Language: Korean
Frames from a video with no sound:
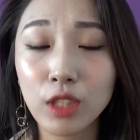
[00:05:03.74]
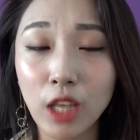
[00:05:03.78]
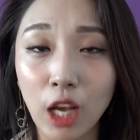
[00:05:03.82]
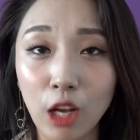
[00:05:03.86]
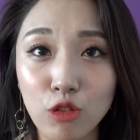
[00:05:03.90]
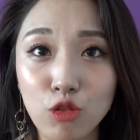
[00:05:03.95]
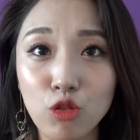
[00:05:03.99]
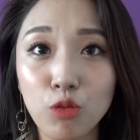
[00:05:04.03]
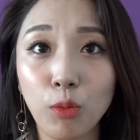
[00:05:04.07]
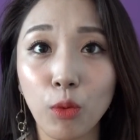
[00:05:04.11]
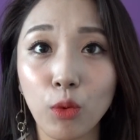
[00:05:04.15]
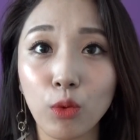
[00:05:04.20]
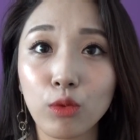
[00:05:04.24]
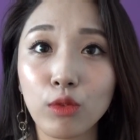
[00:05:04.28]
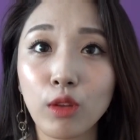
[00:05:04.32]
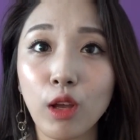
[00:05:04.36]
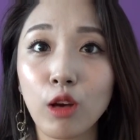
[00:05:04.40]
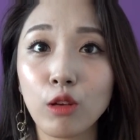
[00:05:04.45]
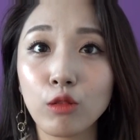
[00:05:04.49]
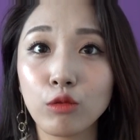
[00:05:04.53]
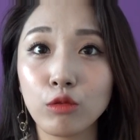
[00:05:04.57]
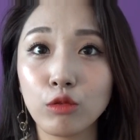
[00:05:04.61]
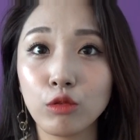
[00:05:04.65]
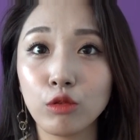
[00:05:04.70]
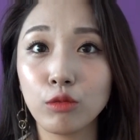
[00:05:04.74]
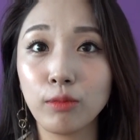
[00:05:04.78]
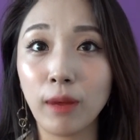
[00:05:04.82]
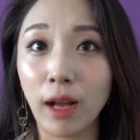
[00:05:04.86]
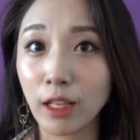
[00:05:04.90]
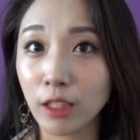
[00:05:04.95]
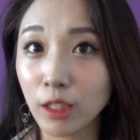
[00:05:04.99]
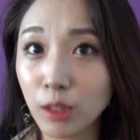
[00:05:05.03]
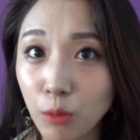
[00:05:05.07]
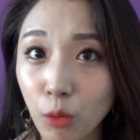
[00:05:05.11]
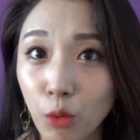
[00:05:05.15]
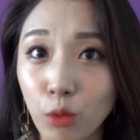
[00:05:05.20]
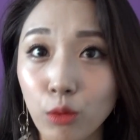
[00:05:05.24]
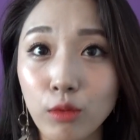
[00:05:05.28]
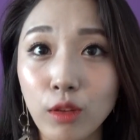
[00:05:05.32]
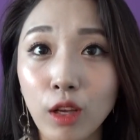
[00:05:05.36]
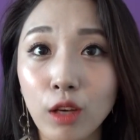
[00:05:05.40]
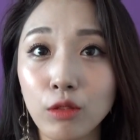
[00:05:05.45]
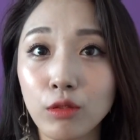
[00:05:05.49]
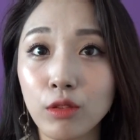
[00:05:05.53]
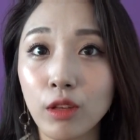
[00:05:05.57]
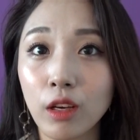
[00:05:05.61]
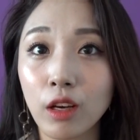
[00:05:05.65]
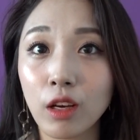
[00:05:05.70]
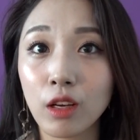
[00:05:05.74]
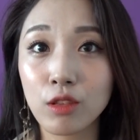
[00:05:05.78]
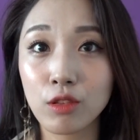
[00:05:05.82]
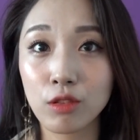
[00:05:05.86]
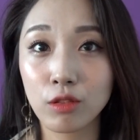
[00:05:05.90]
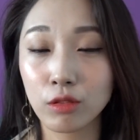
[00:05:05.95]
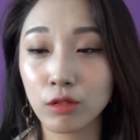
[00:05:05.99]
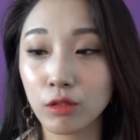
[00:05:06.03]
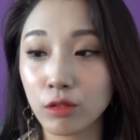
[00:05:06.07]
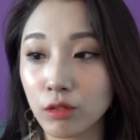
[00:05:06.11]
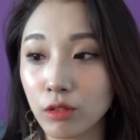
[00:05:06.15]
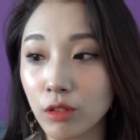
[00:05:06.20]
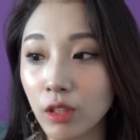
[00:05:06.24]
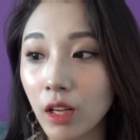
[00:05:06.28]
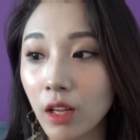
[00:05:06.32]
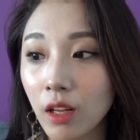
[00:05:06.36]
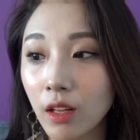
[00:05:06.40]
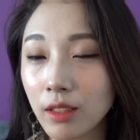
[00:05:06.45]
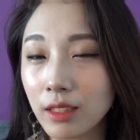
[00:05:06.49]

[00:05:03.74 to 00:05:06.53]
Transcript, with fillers: 자주 못하고 많이 못하고 해가지고